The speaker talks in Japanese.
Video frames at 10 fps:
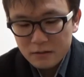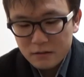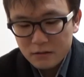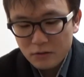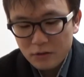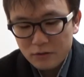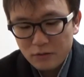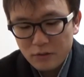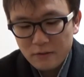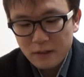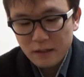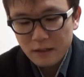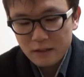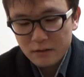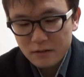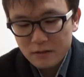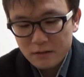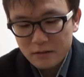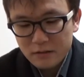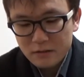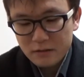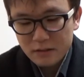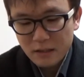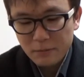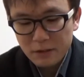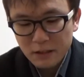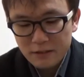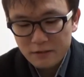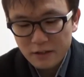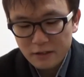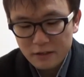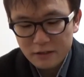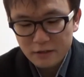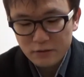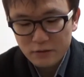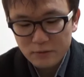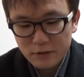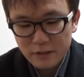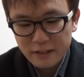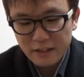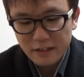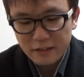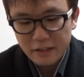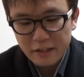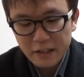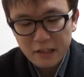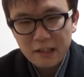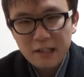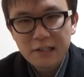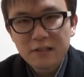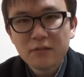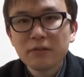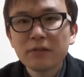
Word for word: それの時は食べたはずなんですけどそれもねなんか照り焼きの